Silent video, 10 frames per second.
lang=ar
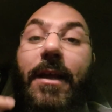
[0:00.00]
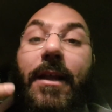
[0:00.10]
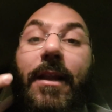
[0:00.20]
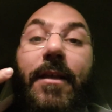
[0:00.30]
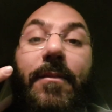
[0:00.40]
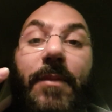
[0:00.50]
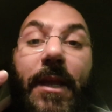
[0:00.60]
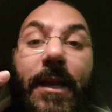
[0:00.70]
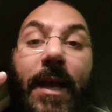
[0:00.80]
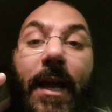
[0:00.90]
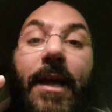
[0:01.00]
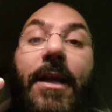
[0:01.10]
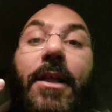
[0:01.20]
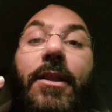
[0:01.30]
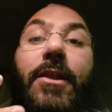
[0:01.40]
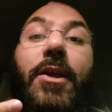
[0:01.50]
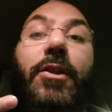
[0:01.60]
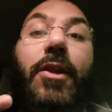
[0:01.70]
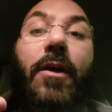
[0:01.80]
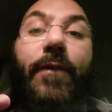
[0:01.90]
لازم ننجح
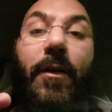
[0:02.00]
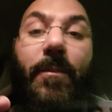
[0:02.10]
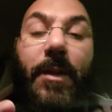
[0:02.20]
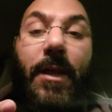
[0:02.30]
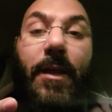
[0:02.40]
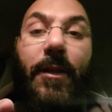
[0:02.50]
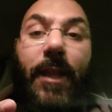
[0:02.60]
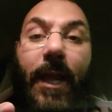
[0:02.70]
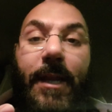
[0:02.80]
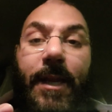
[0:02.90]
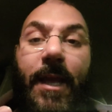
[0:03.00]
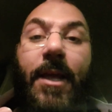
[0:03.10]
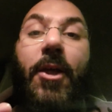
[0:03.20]
نرضى فربنا يرضى عنا